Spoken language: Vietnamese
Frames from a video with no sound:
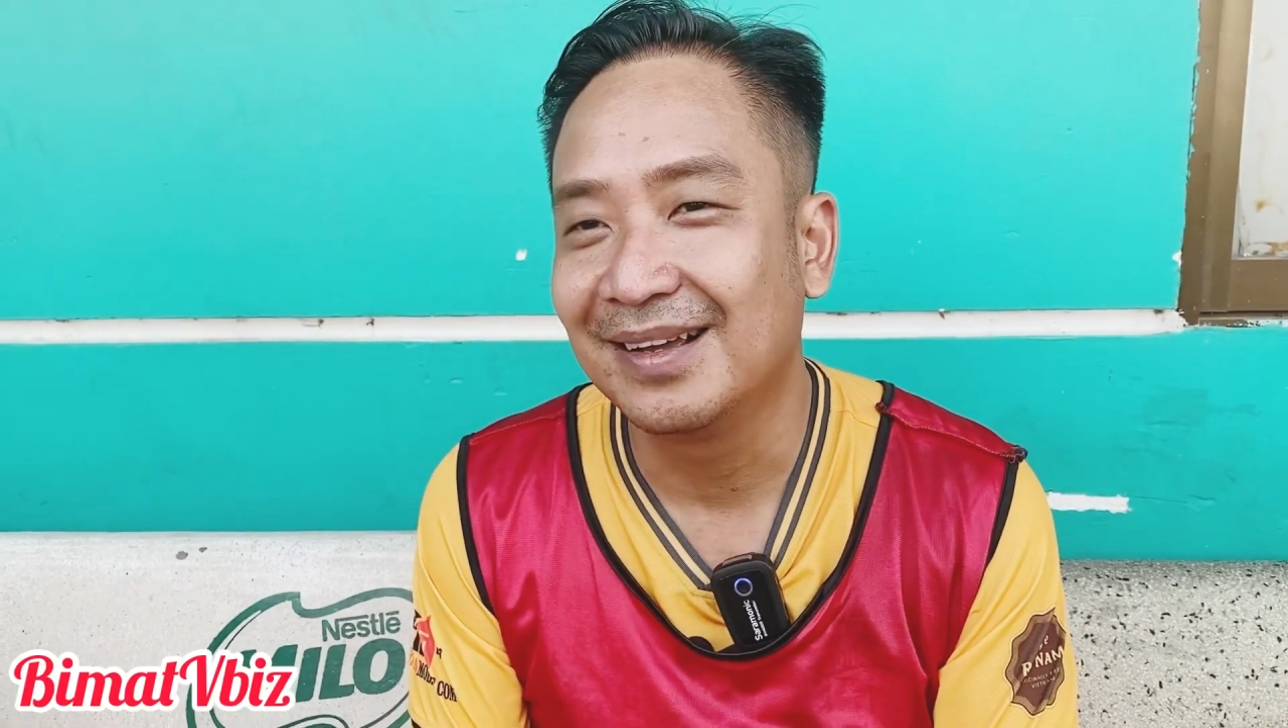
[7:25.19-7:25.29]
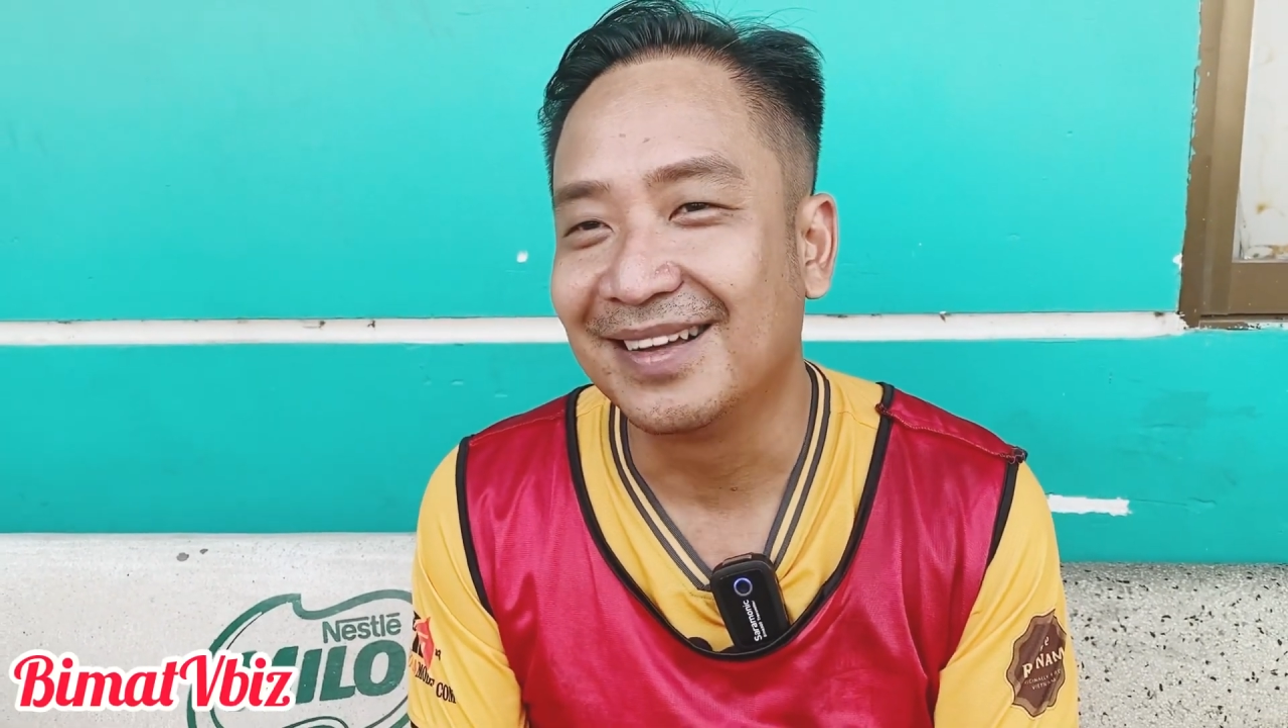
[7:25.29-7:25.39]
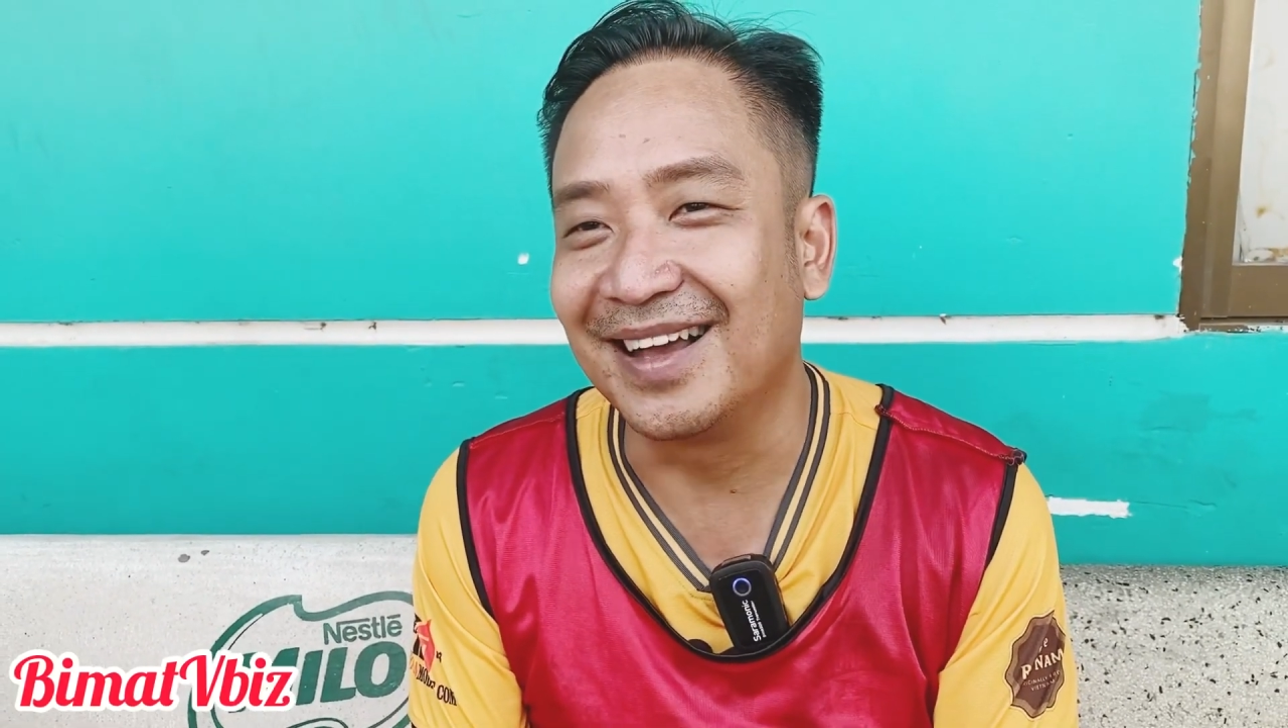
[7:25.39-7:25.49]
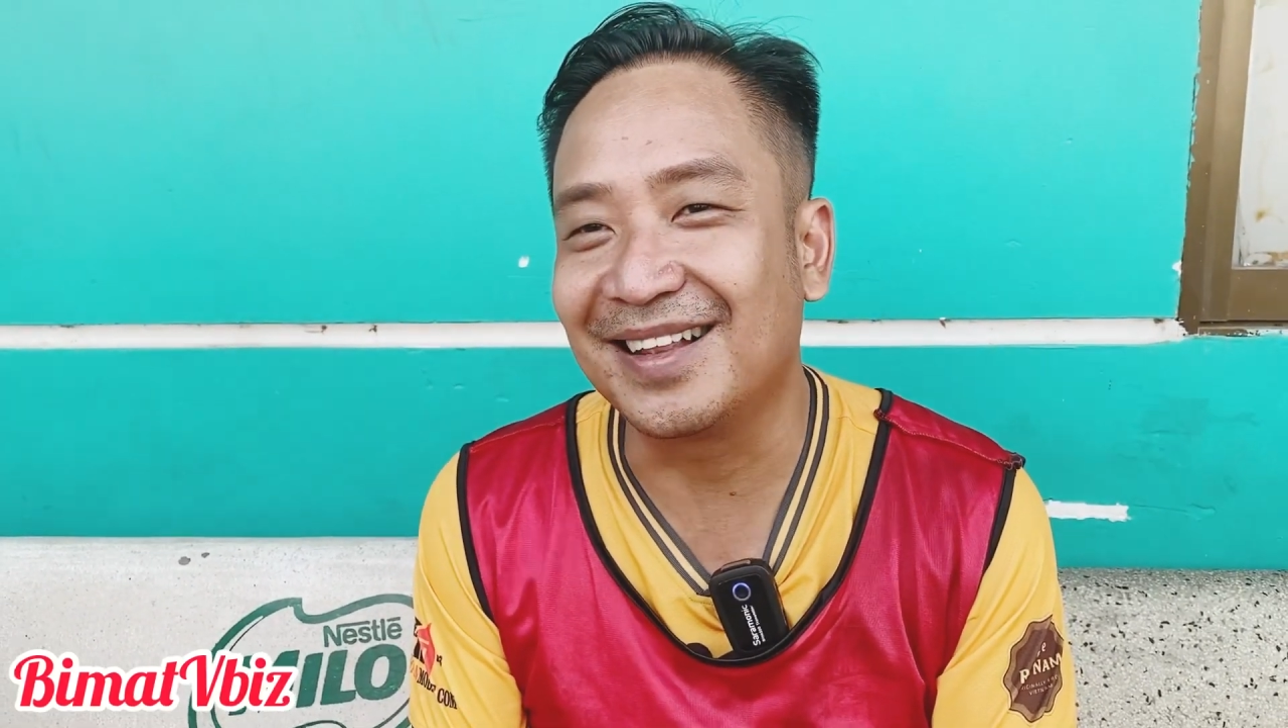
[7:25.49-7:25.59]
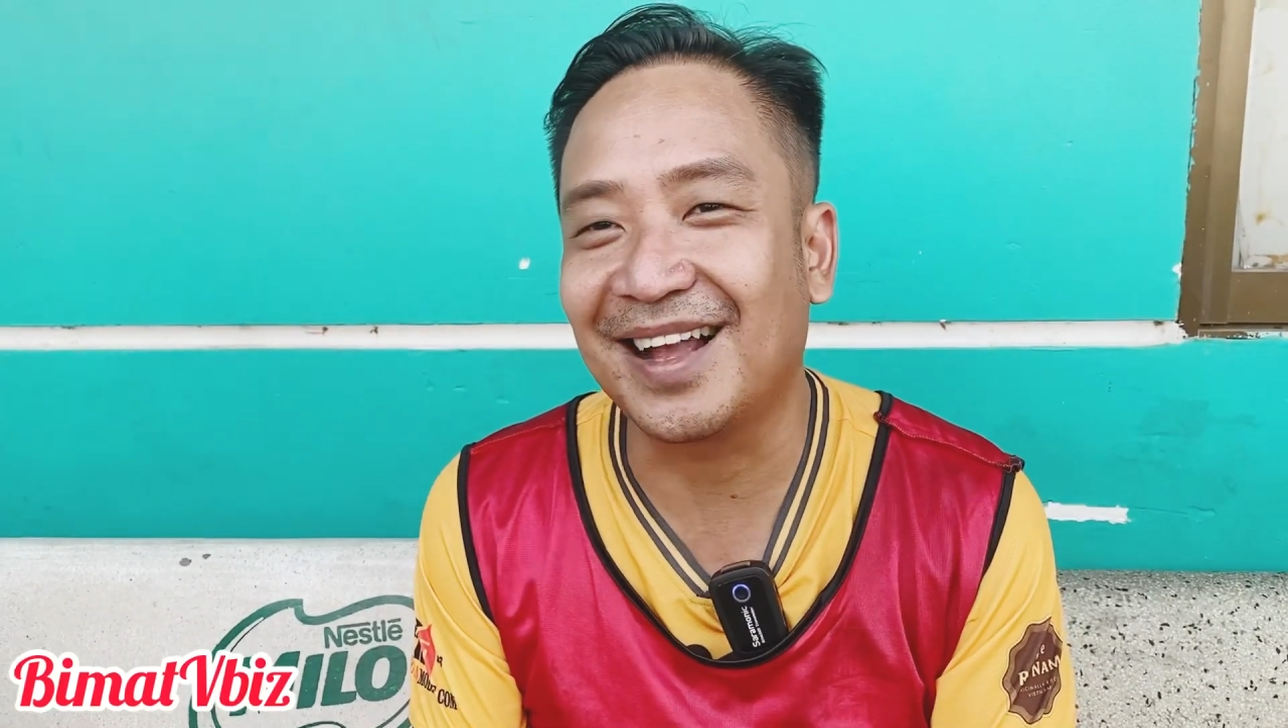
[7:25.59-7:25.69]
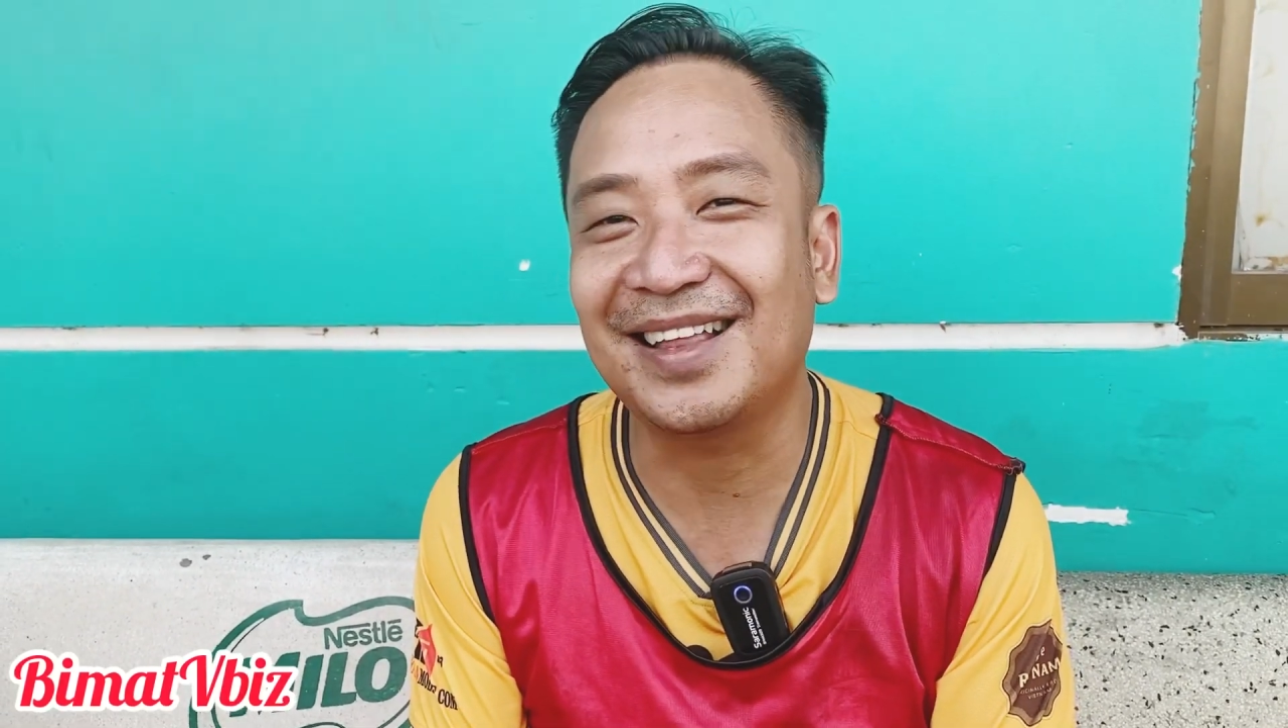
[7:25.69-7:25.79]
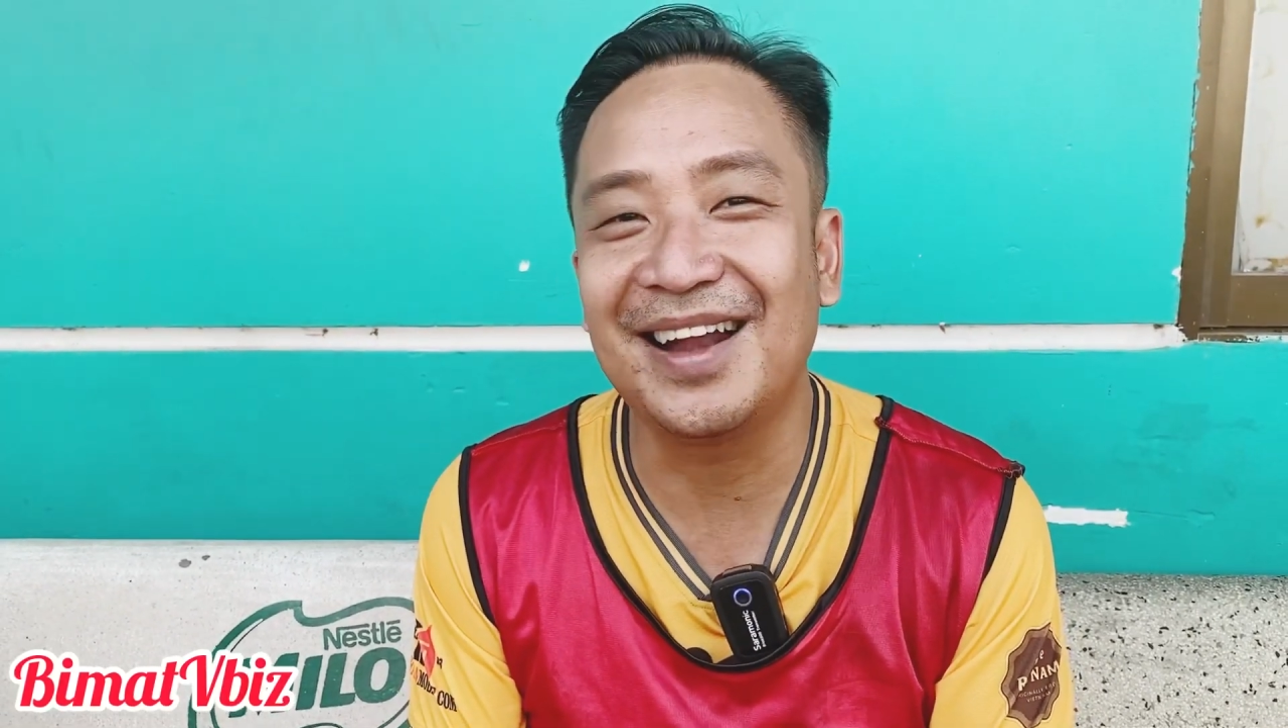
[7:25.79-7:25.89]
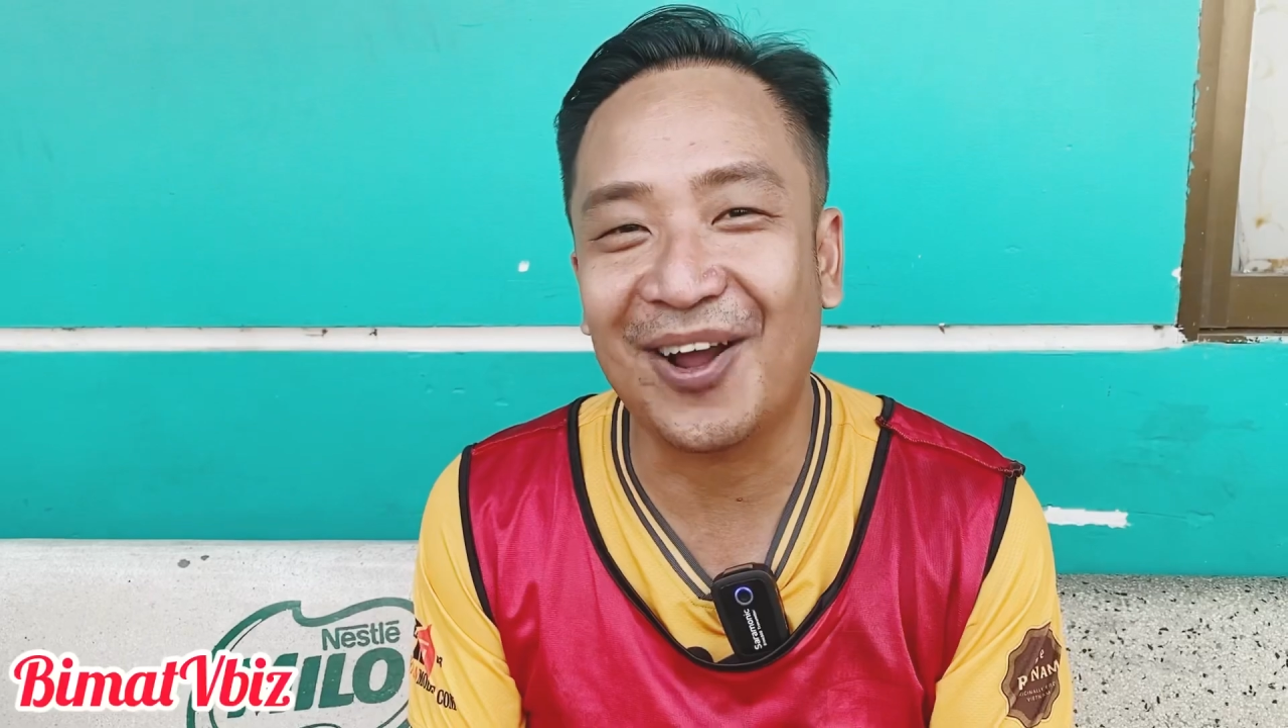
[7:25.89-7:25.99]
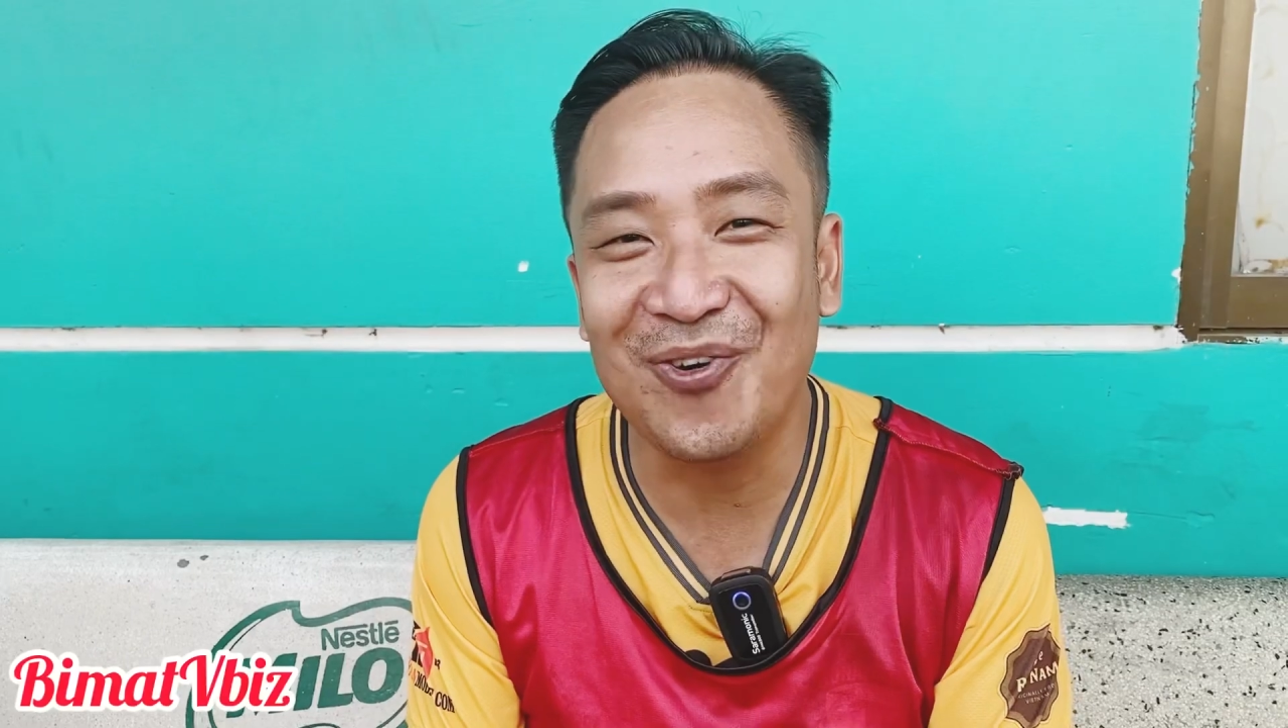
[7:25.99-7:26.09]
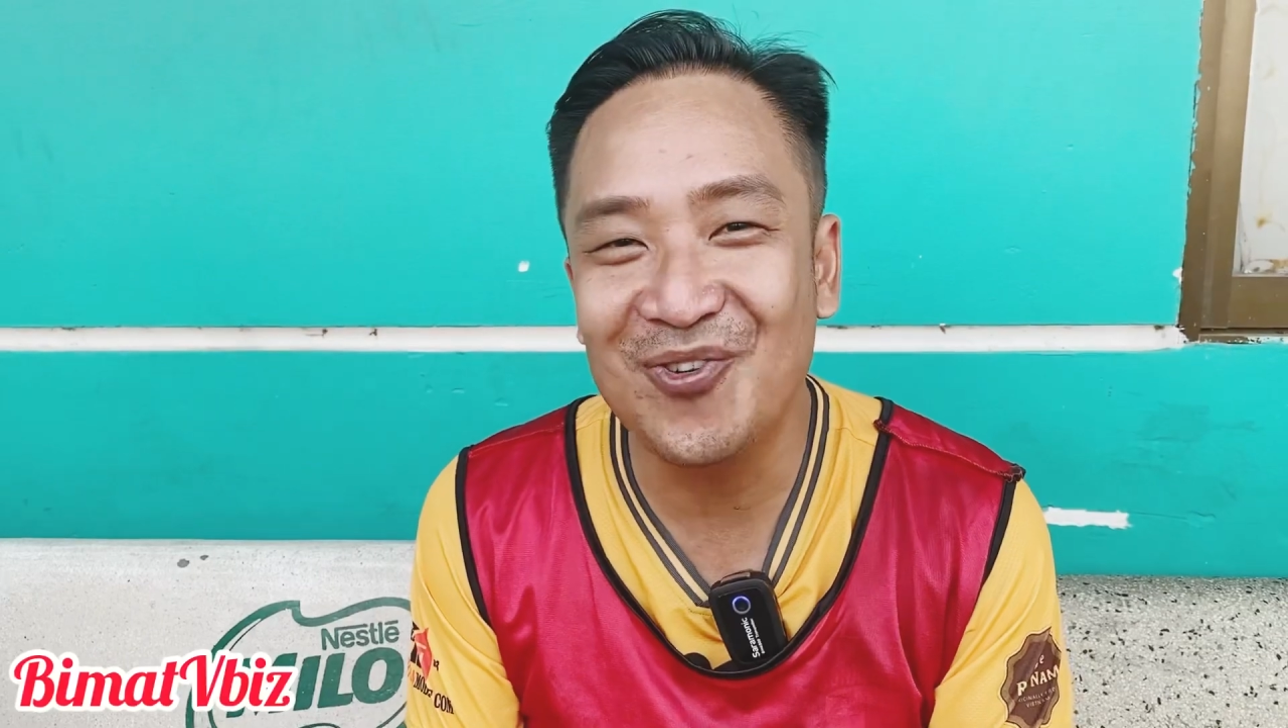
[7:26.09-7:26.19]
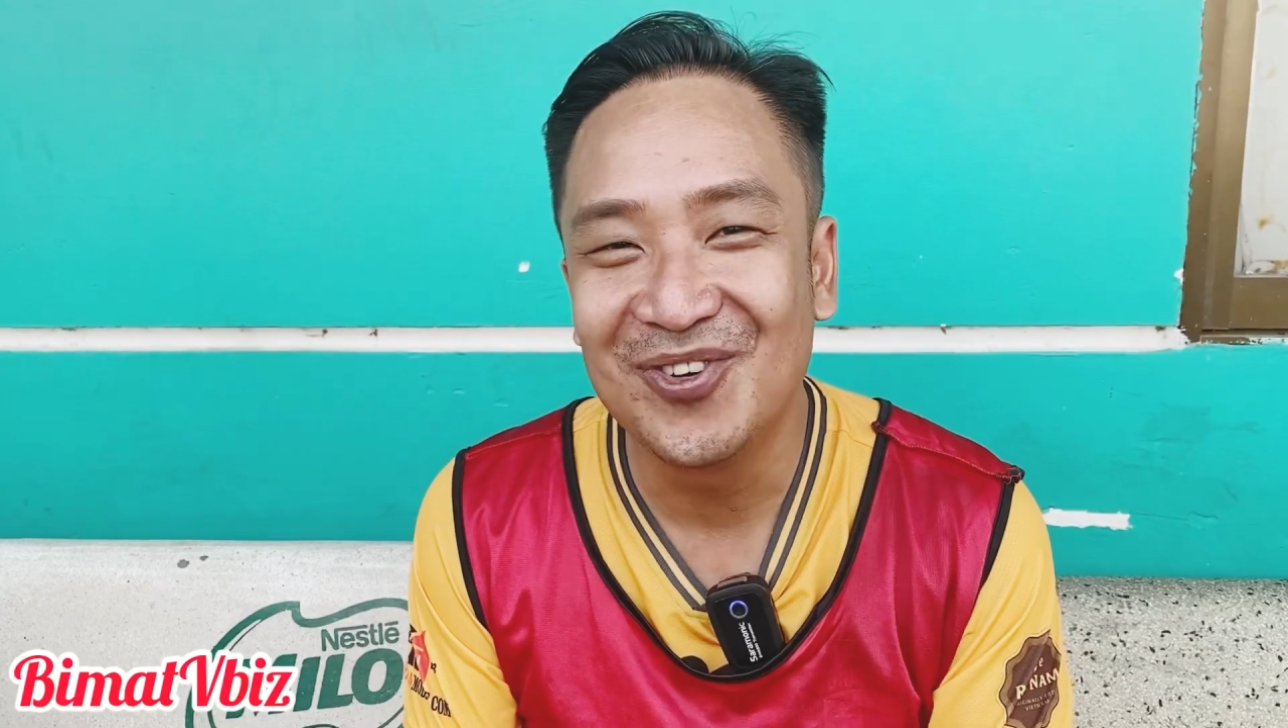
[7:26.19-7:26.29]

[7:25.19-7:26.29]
nghỉ tết hơi lâu